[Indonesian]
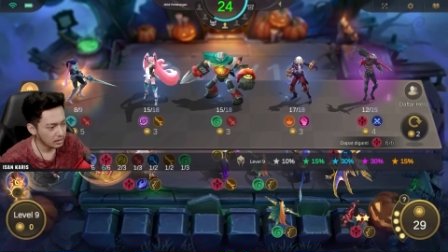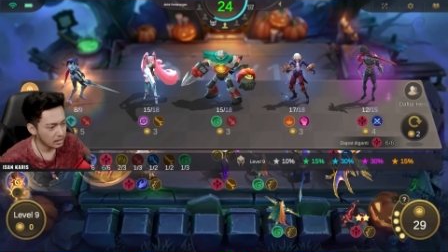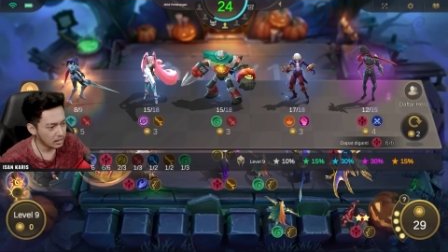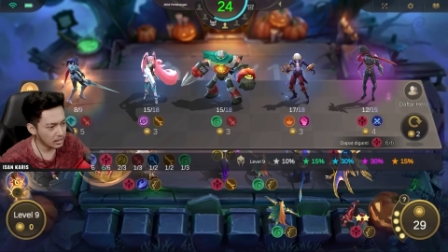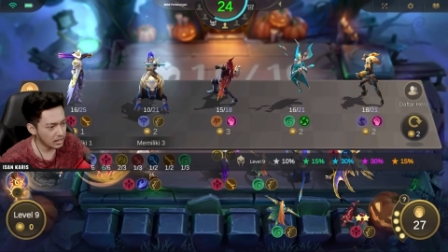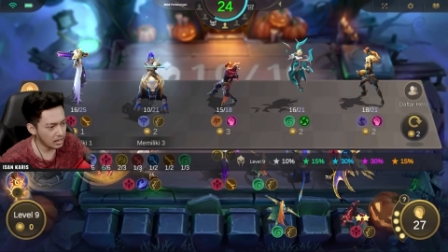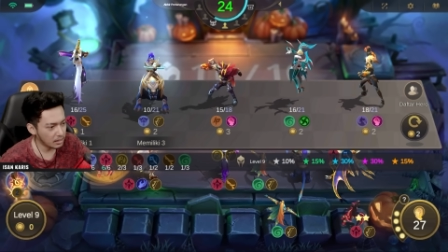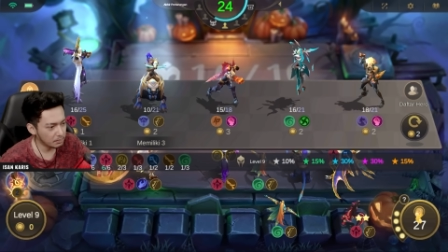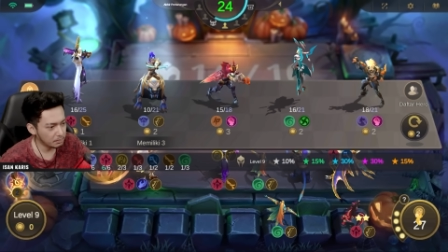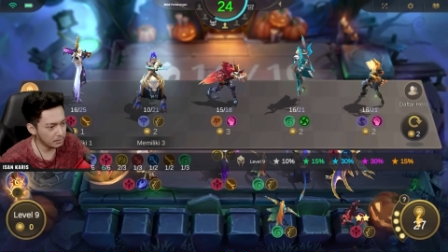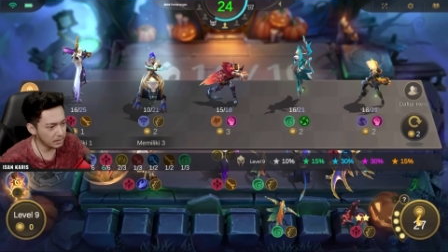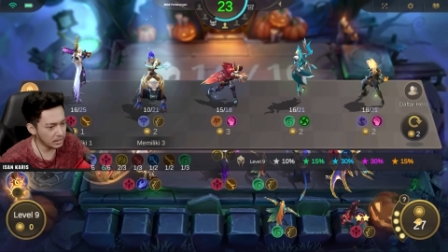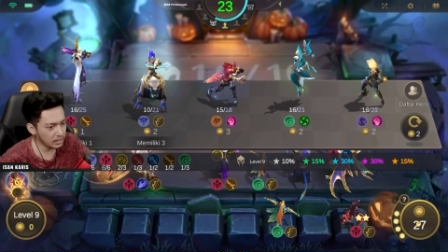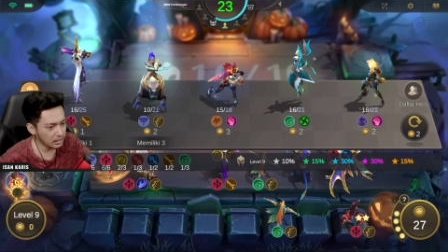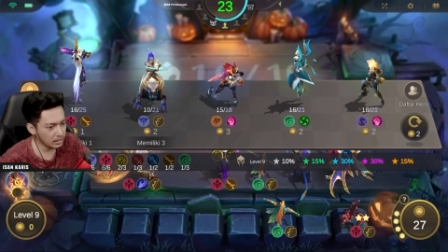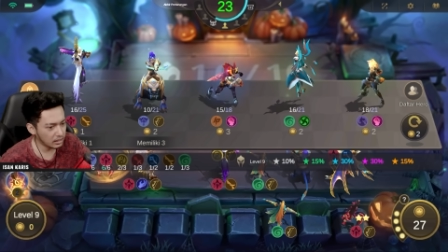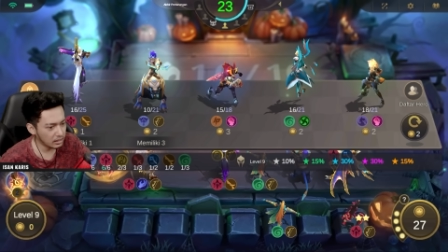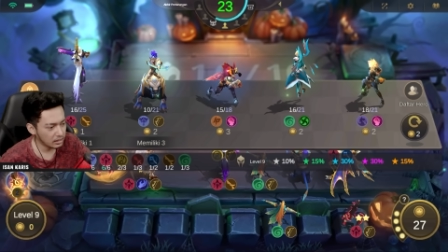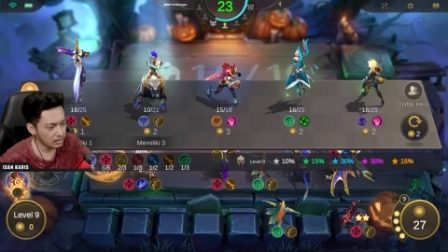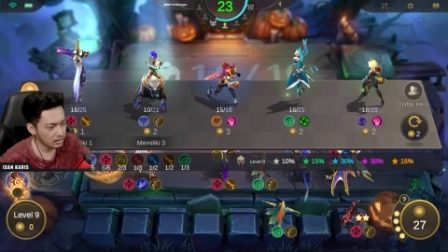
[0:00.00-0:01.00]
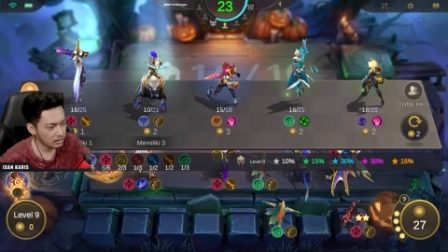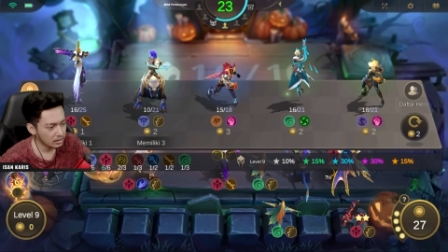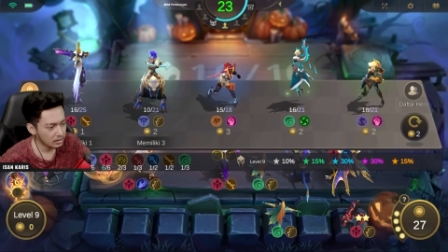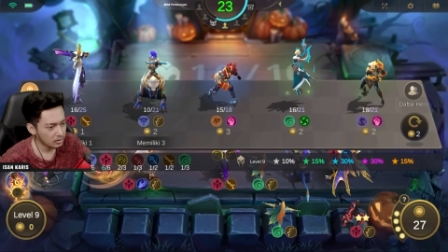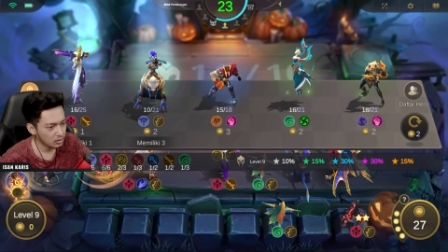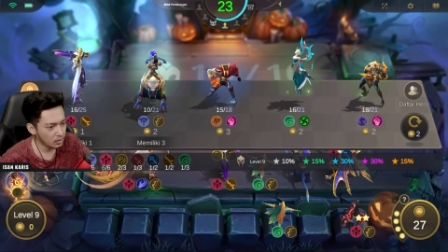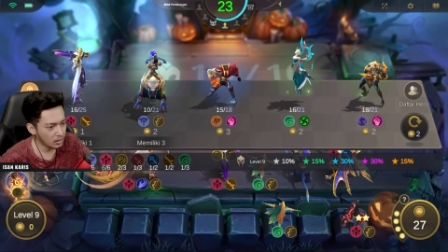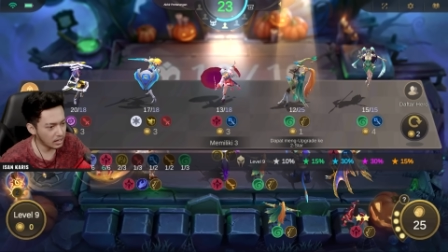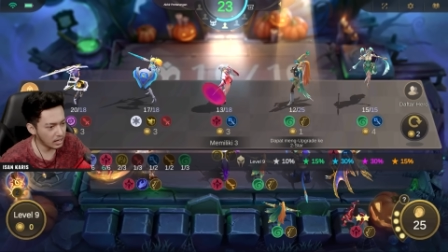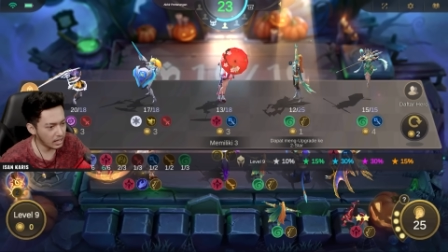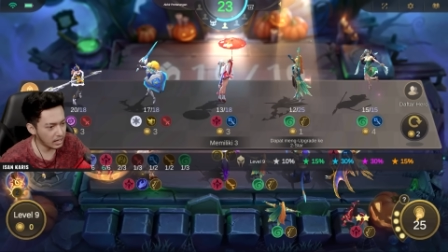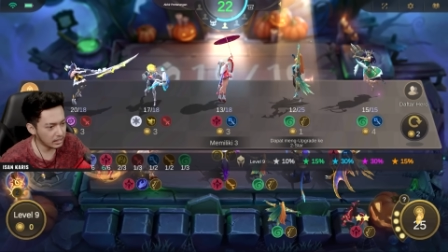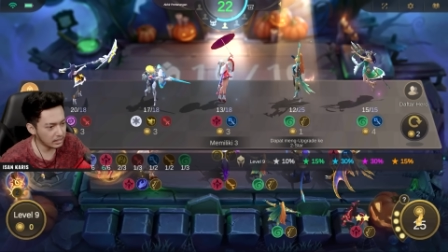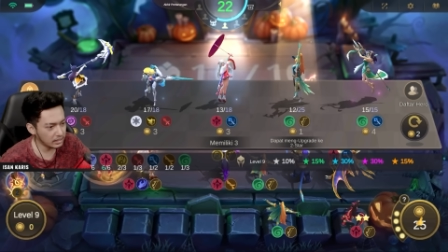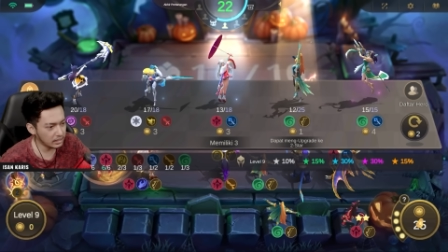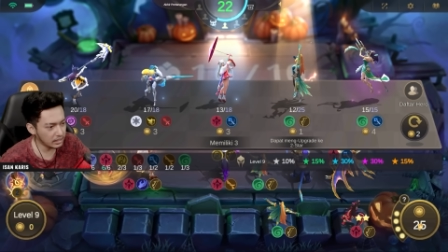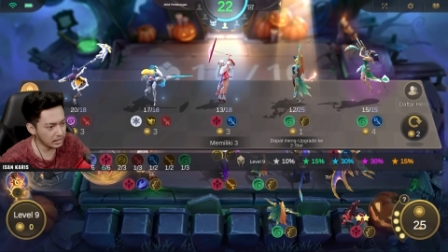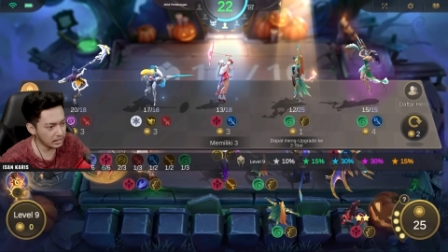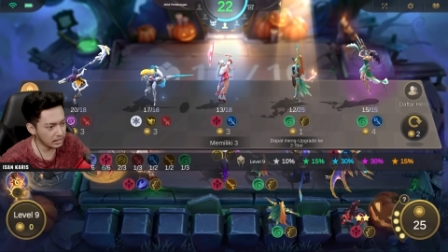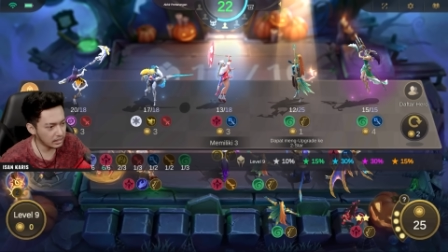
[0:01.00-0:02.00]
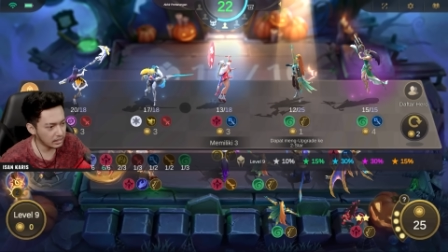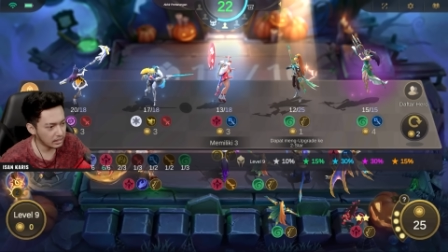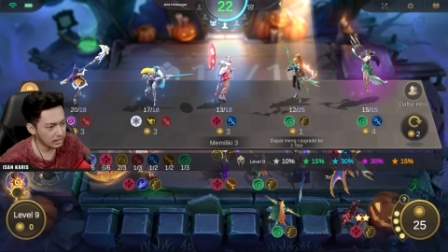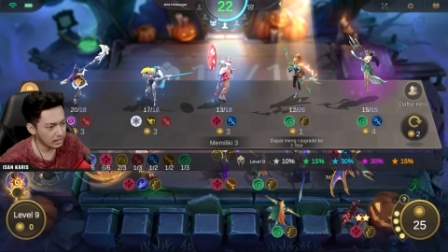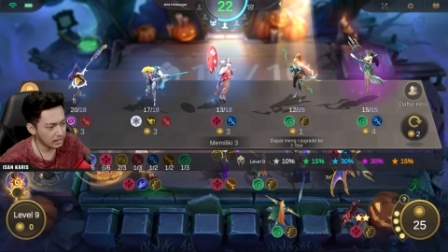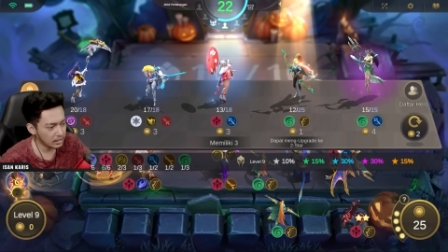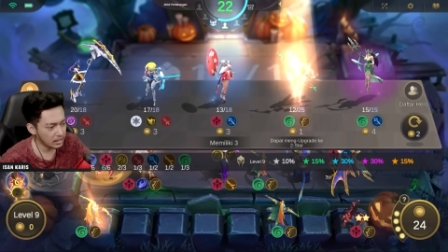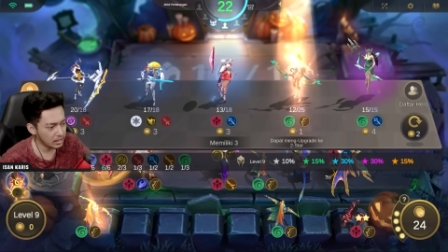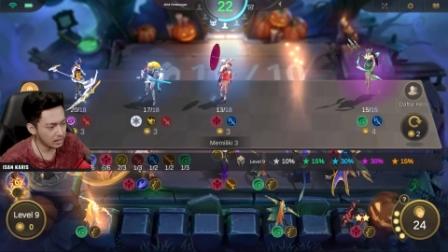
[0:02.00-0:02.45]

Nabi Dua lagi ada